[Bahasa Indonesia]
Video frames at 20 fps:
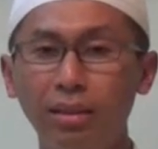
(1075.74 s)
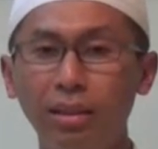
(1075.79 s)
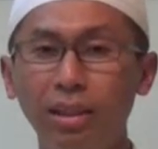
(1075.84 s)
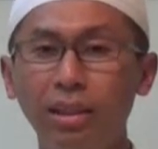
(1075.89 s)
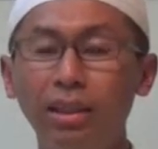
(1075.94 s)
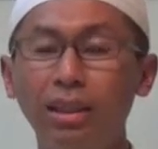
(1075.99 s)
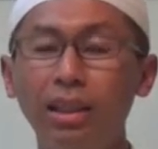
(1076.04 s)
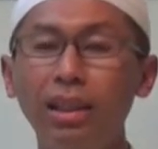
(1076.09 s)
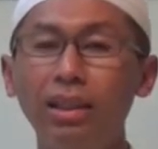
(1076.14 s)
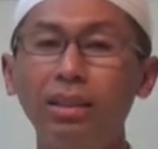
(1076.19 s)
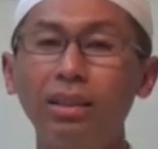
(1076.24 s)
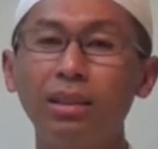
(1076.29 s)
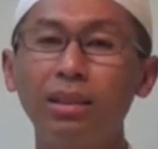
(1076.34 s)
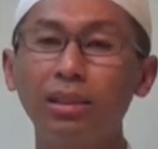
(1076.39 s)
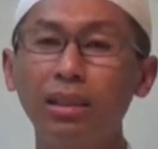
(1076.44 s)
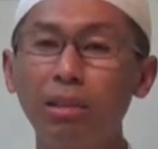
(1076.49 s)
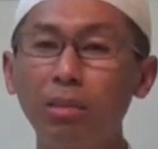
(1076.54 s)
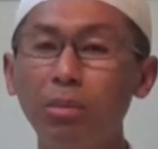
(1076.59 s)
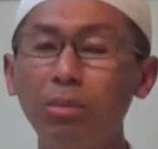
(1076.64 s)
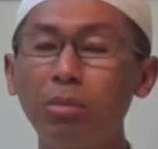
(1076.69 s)
Ini kan
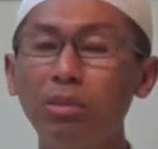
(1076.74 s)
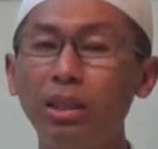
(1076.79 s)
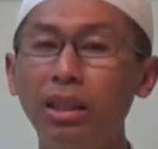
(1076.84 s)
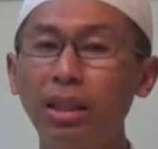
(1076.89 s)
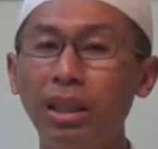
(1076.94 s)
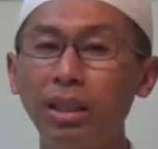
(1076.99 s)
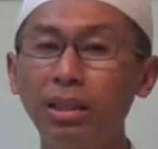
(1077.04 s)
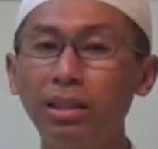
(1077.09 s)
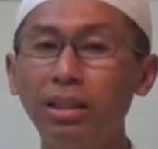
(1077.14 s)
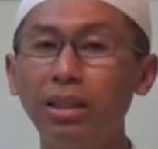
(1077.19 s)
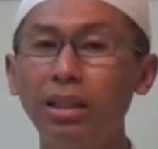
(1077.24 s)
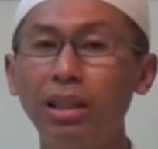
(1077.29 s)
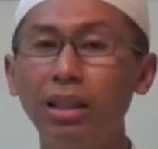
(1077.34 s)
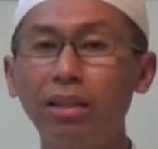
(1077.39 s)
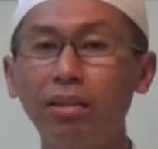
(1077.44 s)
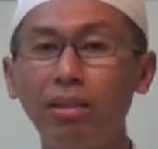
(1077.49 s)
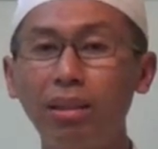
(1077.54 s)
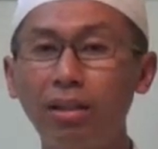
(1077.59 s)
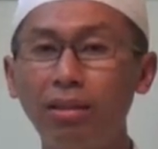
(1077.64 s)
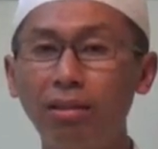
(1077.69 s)
kita mempunyai kaitan
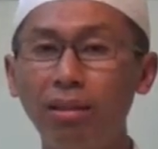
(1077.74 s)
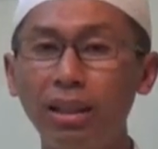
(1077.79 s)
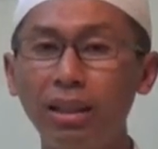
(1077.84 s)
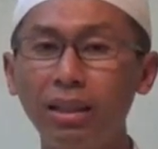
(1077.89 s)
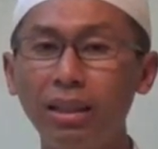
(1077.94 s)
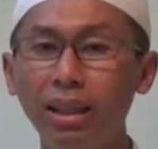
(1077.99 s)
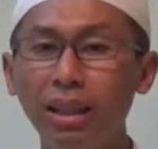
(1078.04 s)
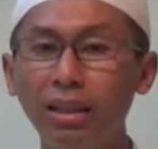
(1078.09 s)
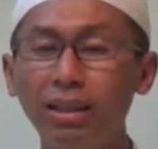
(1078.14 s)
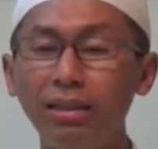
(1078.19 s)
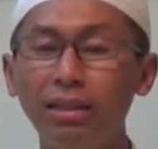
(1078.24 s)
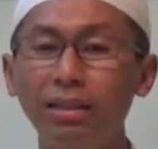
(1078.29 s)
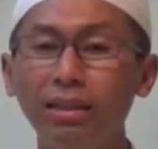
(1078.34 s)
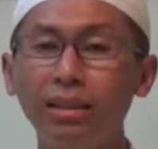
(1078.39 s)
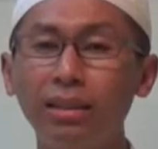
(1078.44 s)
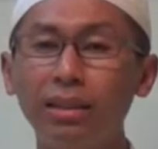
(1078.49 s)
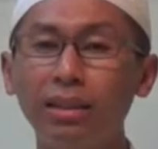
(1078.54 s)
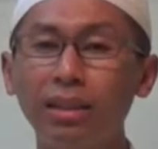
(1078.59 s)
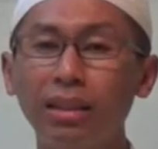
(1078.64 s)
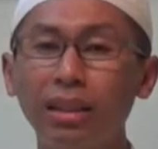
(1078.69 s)
dengan orang-orang yang
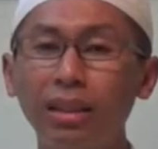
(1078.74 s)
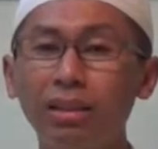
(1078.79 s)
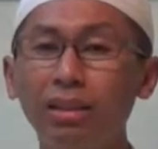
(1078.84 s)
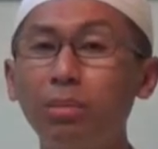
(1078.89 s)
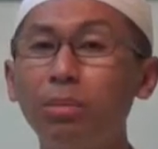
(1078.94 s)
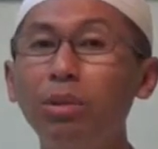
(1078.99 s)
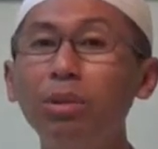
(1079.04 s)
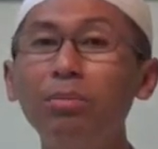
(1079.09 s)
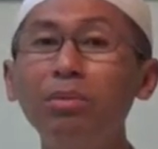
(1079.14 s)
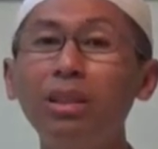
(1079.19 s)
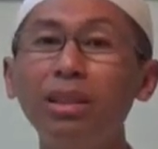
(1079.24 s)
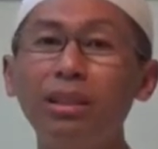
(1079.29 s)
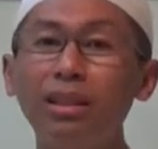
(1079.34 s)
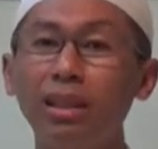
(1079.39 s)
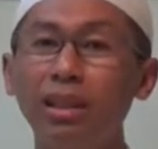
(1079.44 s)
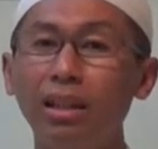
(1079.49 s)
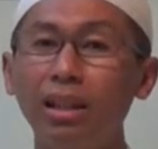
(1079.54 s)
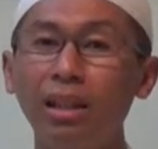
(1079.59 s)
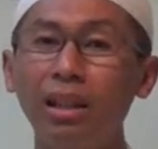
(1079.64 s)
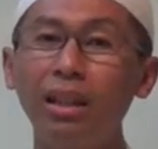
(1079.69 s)
uh, sebelum
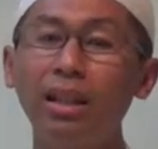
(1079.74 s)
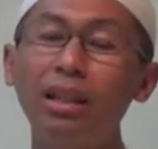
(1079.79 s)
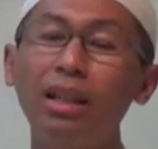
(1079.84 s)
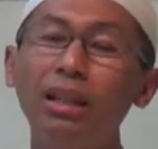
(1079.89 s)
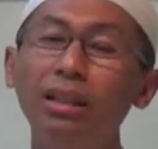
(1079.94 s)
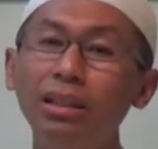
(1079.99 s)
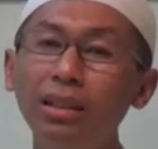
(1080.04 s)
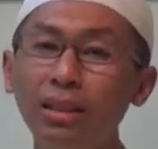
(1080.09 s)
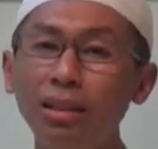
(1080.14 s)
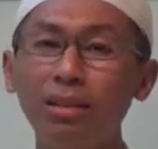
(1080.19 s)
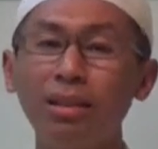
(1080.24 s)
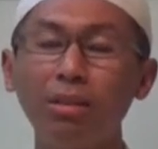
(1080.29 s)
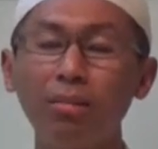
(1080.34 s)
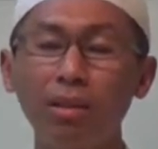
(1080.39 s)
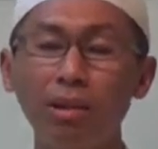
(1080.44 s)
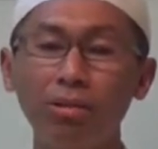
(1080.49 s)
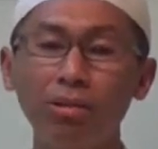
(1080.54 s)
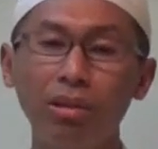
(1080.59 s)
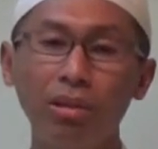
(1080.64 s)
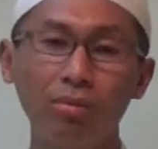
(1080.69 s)
kita alladina
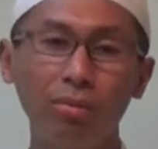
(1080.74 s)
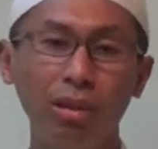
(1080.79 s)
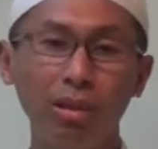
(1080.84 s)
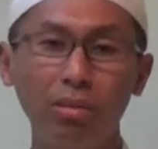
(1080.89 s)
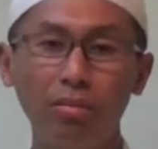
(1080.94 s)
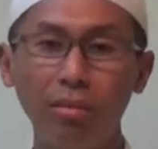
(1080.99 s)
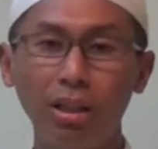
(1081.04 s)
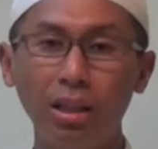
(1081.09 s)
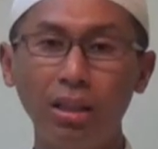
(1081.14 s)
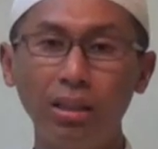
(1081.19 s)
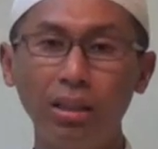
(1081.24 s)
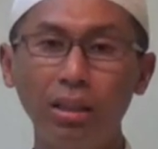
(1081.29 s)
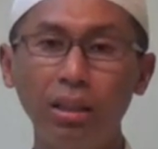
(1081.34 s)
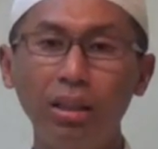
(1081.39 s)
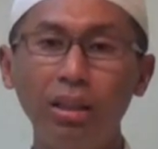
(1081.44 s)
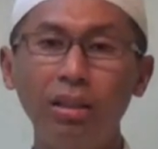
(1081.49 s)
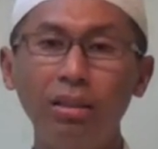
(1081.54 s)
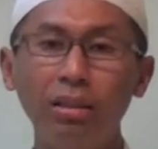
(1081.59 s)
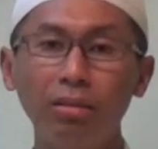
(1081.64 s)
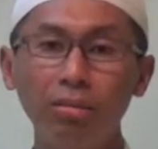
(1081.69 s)
sabaquna bil iman.
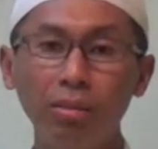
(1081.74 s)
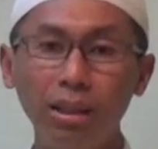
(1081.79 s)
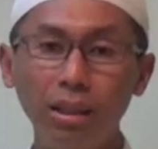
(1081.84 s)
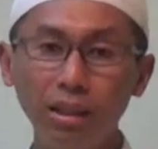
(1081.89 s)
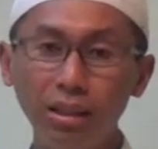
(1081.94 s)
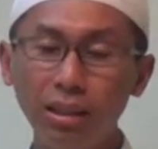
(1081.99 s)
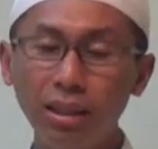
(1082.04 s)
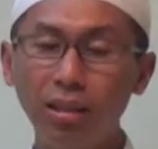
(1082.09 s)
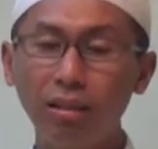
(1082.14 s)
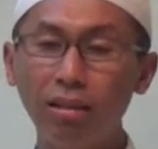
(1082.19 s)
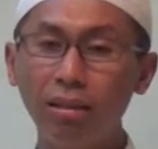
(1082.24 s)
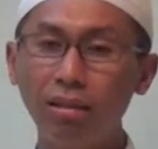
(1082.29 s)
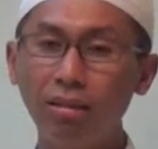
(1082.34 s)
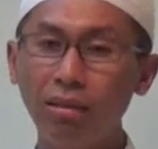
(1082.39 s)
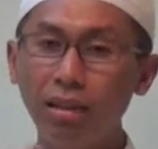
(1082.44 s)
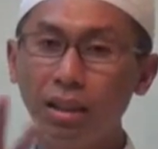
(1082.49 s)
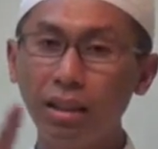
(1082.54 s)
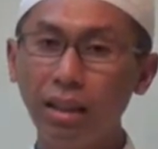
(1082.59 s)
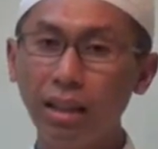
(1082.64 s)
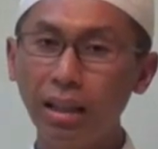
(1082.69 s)
Sebaliknya
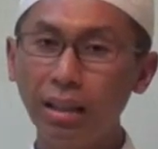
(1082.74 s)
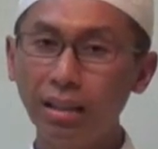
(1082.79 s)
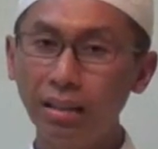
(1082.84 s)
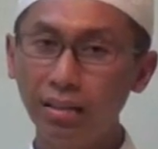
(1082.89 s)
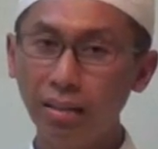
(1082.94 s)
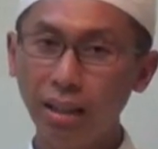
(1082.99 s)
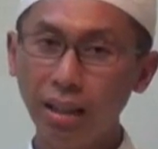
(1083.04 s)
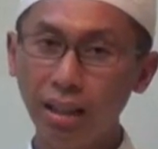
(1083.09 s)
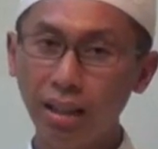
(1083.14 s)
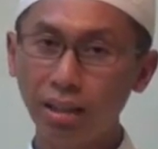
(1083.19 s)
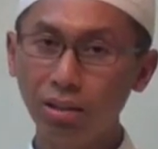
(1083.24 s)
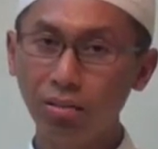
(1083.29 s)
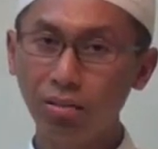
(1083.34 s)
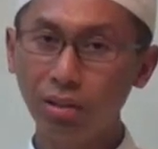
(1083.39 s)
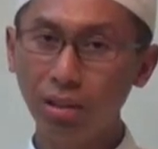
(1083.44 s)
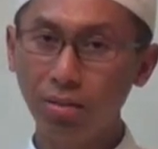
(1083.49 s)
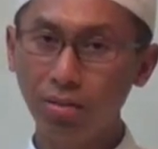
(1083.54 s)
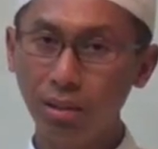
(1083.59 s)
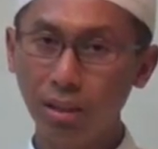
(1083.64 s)
orang-orang yang di sana yang sudah